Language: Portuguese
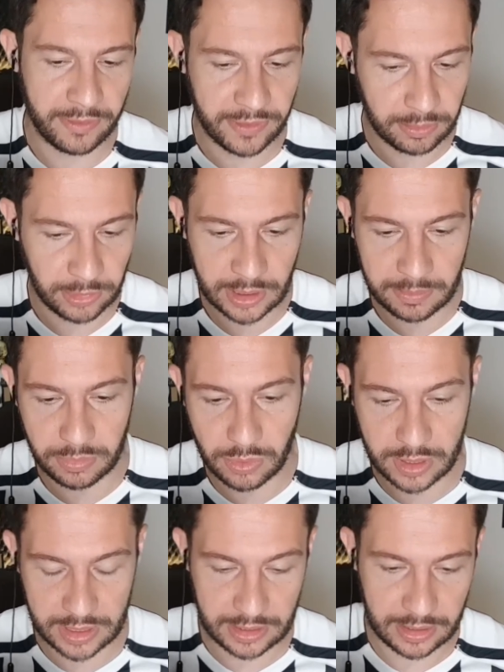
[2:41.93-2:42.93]
falo muita
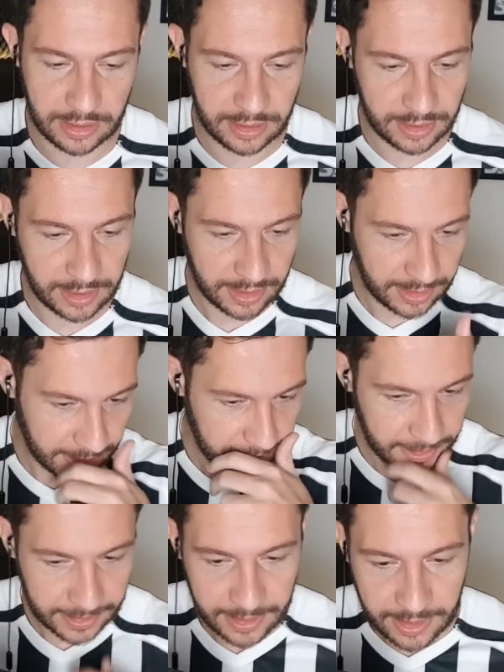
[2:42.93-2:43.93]
bosta, né?
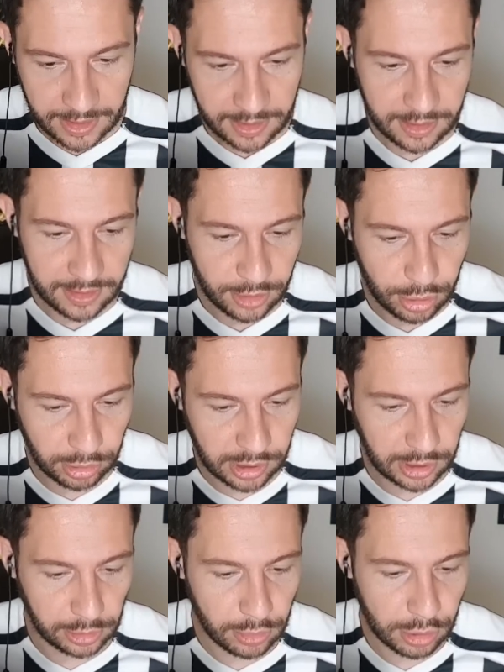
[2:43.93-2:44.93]
Chute
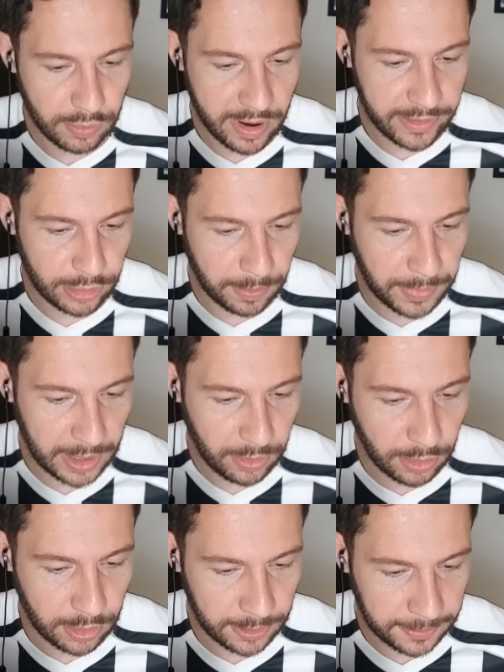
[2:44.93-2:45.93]
de longe, o Everton
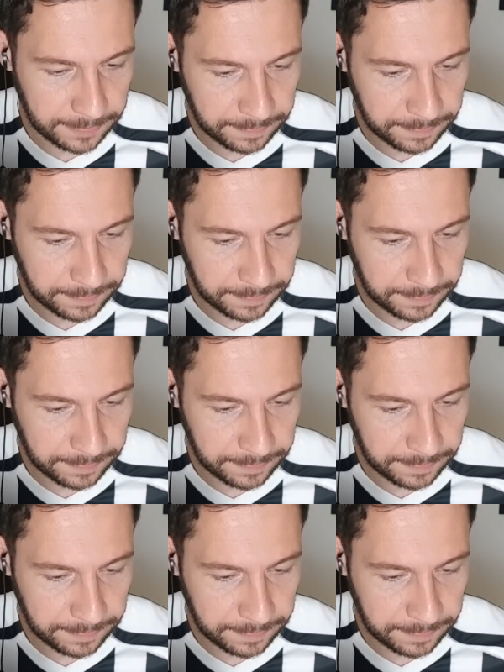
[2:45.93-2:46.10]
pegou.